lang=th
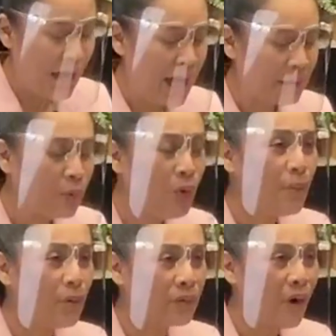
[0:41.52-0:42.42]
หากผู้
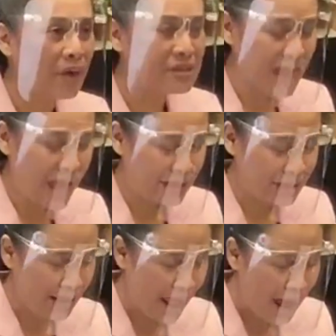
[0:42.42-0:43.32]
ปกครองจ่ายเงิ
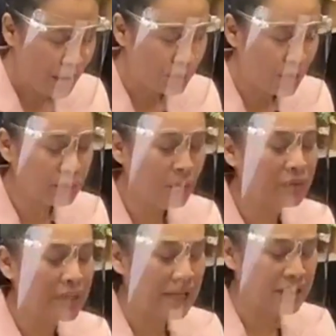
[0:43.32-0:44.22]
นแล้ว โรง
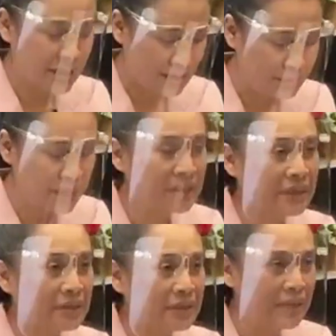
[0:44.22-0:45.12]
เรียนจะดำเนิน
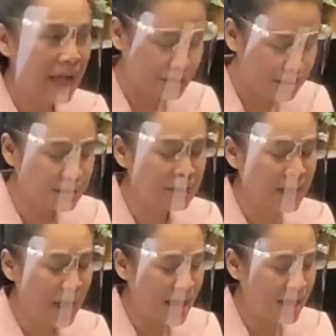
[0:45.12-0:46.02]
การคืนเงิ
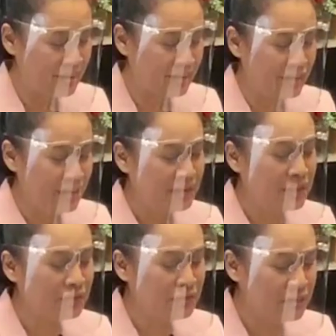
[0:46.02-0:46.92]
นให้
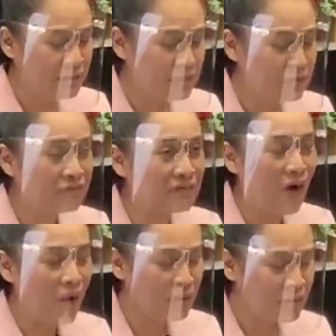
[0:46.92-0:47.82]

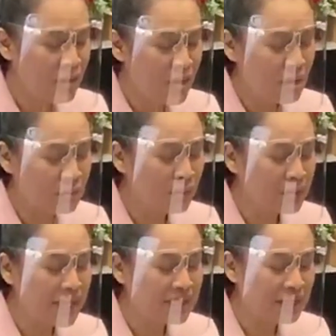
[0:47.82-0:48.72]
1.2 โรง
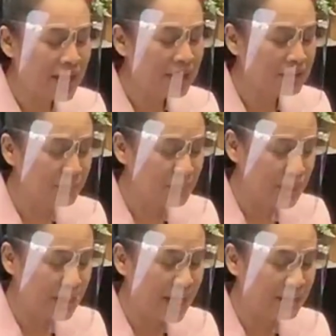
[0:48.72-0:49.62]
เรียนจะเร่งดำเนิ
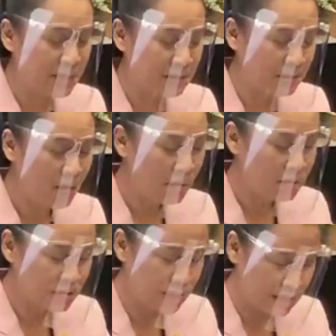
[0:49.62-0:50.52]
นการติดต้อง
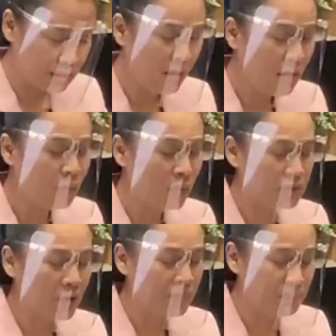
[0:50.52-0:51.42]
ติดกล้องวง
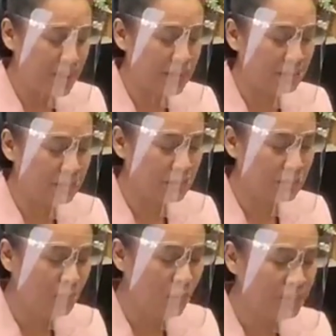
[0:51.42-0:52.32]
จรปิด
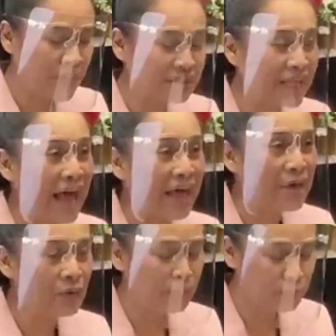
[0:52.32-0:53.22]
มุมต่างๆ ให้
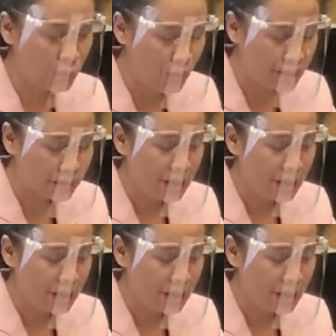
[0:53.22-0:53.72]
ครบถ้วน